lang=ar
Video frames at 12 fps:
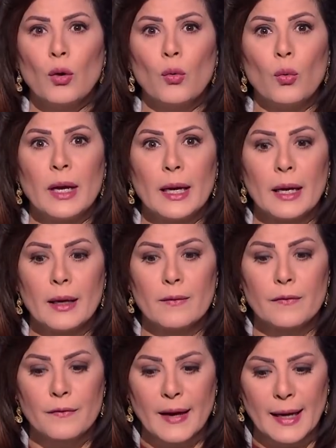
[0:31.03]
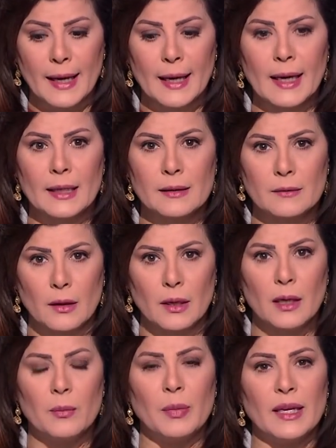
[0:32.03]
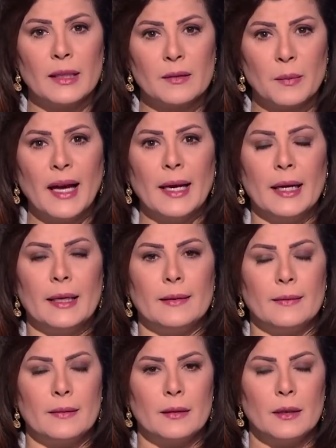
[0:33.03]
وفجاه الطريق بيتمهد